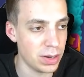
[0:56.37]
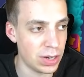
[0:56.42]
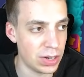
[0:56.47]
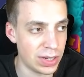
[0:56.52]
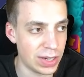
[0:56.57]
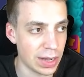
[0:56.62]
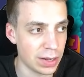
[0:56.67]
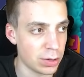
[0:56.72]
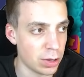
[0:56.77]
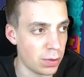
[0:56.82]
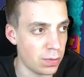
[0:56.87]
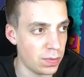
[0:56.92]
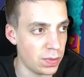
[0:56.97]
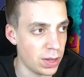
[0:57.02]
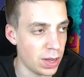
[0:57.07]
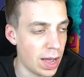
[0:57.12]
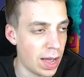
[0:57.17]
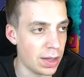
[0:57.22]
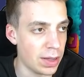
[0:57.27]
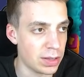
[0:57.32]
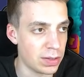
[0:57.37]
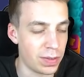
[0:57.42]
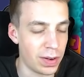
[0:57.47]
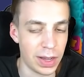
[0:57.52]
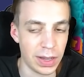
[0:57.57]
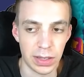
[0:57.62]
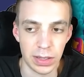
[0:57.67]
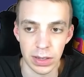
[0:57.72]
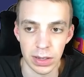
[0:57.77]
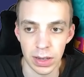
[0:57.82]
Ich dachte irgendwie, ja, ist
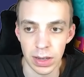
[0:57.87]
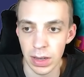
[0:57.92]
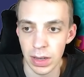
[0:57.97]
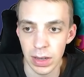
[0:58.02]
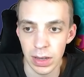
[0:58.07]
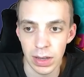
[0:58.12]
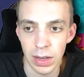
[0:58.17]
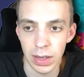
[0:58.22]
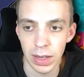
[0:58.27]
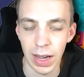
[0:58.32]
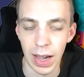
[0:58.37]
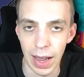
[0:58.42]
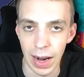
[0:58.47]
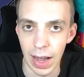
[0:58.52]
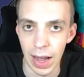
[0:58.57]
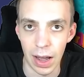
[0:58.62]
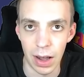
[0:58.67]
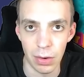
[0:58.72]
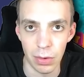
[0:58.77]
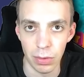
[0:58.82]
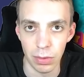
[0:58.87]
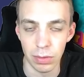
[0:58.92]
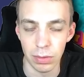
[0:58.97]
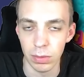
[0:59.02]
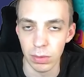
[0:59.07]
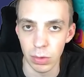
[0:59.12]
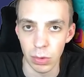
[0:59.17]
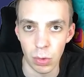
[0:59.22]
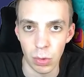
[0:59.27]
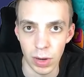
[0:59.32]
vielleicht keine Ahnung,
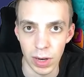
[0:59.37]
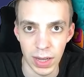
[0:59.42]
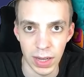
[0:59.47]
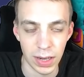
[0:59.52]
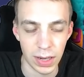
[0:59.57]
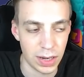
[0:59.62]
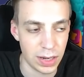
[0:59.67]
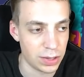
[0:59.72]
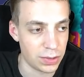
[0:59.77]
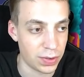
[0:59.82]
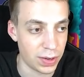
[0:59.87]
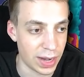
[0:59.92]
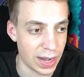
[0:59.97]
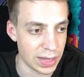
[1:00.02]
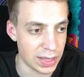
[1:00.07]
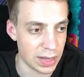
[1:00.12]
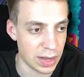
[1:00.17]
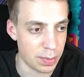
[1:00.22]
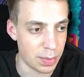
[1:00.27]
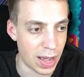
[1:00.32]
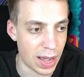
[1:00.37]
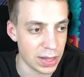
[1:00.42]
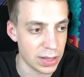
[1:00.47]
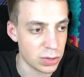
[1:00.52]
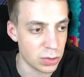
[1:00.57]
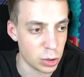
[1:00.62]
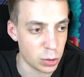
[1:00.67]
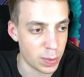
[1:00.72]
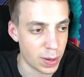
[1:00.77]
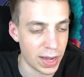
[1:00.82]
ein Kollege, den ich vergessen habe
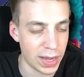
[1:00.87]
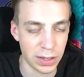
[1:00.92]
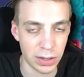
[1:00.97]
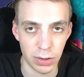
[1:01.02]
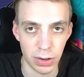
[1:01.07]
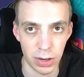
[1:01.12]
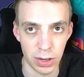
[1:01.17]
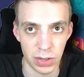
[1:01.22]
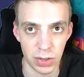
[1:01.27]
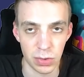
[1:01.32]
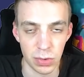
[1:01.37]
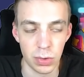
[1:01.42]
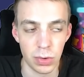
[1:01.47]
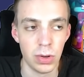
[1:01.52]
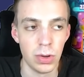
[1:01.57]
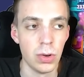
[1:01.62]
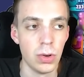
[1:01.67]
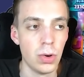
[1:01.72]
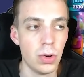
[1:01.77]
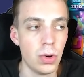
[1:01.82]
einzuspeichern oder so.